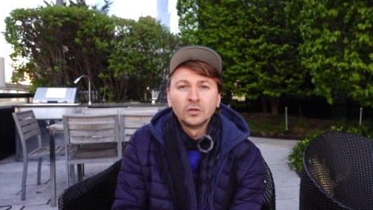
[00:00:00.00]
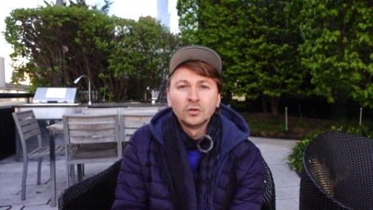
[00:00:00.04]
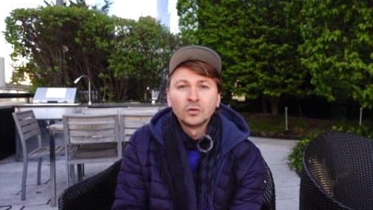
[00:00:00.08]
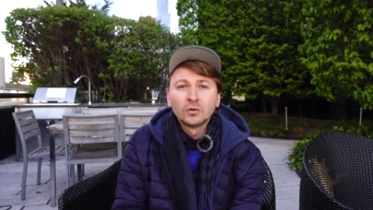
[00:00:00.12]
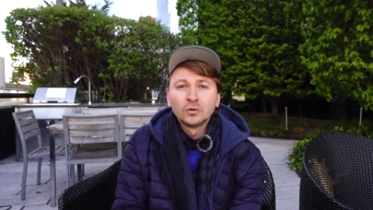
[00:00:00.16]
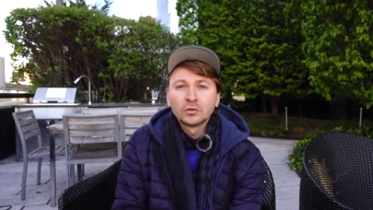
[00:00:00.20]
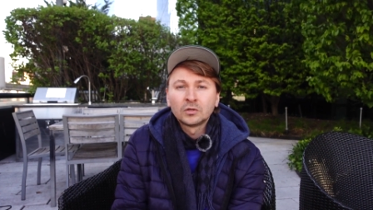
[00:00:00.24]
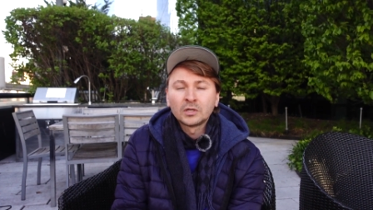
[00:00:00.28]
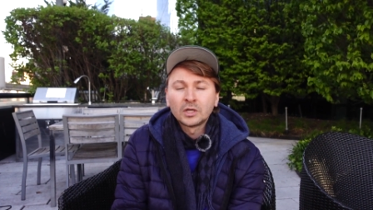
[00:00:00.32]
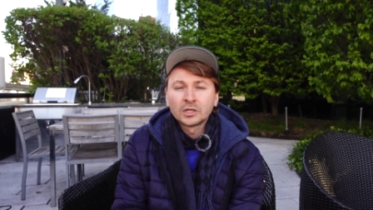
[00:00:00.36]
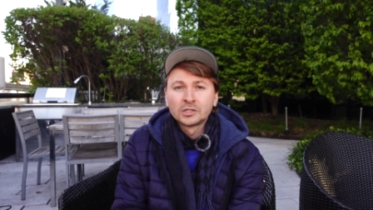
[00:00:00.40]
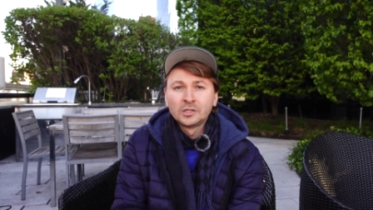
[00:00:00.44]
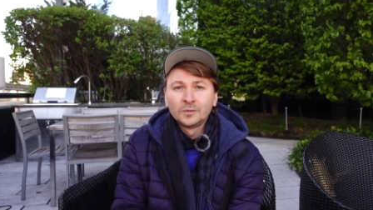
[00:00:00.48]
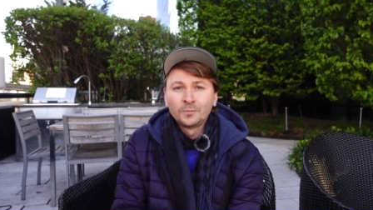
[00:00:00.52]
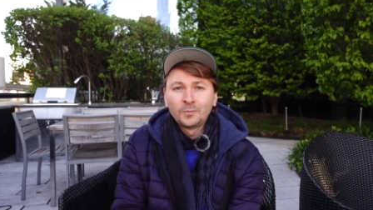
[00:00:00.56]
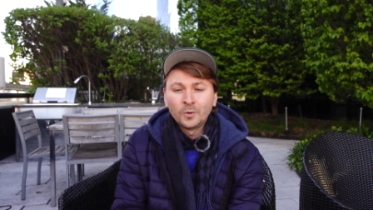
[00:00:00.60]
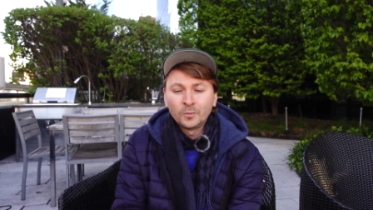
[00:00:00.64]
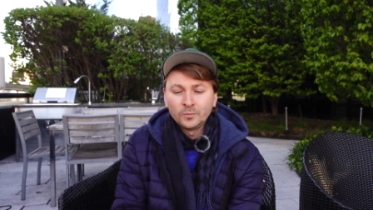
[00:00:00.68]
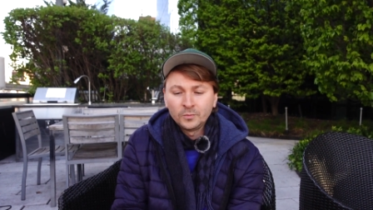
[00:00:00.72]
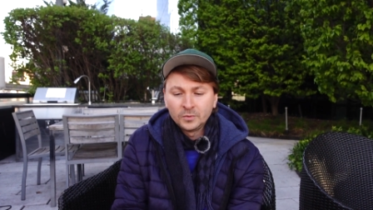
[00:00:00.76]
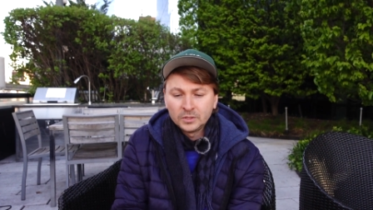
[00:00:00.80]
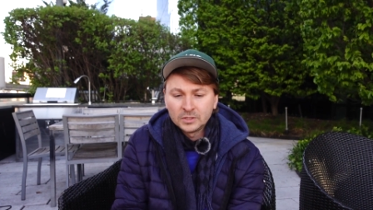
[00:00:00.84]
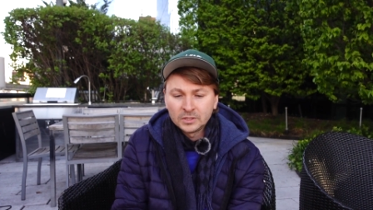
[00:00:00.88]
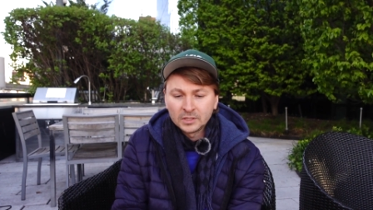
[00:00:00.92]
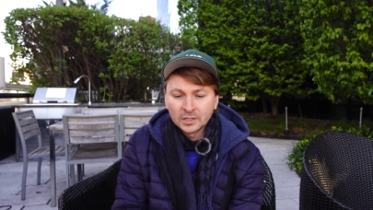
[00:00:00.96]
Но также
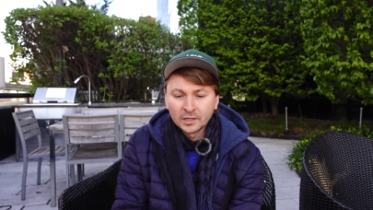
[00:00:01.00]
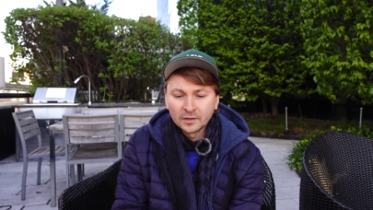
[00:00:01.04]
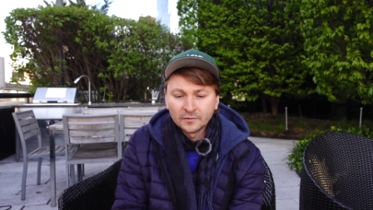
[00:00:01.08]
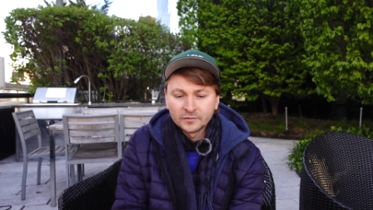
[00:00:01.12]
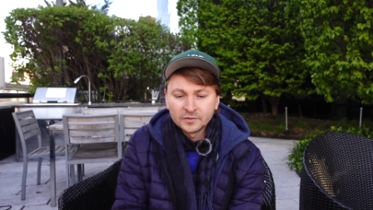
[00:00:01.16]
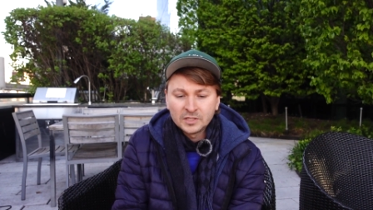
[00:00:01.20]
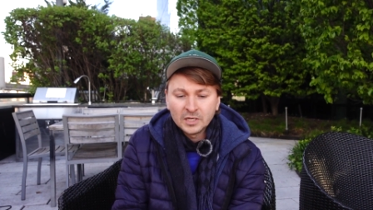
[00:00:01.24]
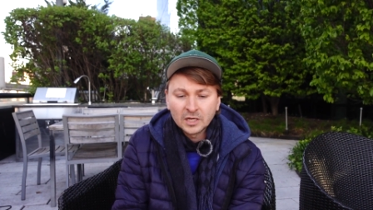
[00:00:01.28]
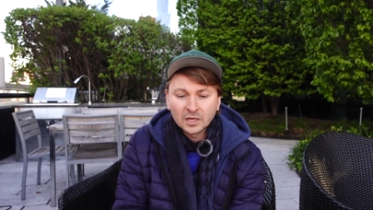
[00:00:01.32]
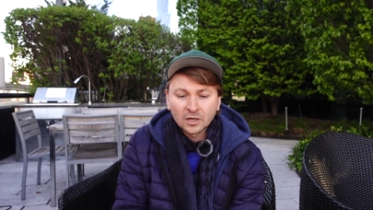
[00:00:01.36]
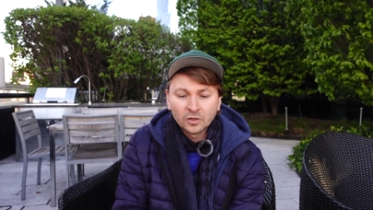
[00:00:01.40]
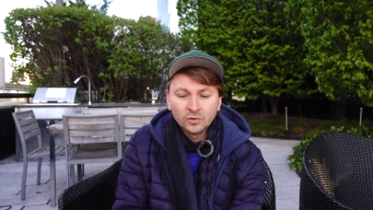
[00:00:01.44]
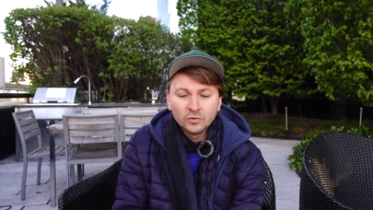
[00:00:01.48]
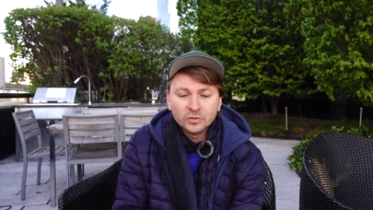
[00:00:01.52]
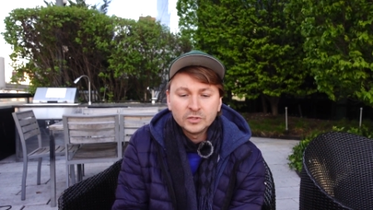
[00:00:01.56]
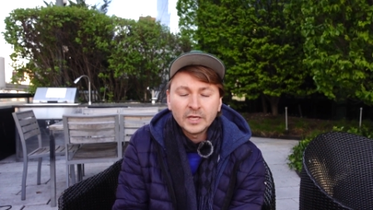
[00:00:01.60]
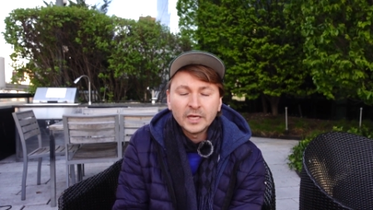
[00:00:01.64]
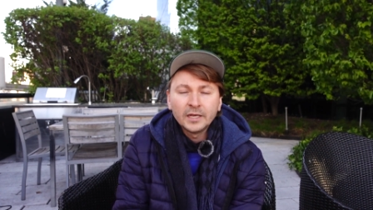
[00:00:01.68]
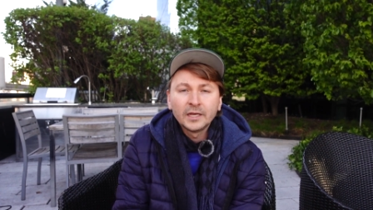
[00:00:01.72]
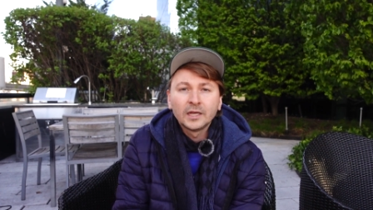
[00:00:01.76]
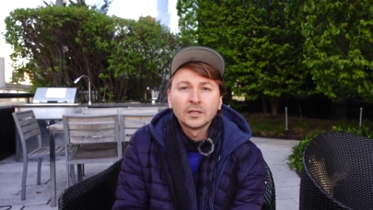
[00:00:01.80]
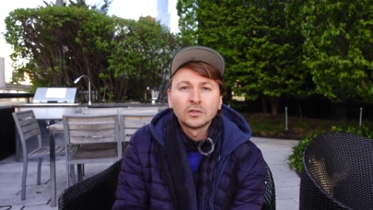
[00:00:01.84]
помните всех людей,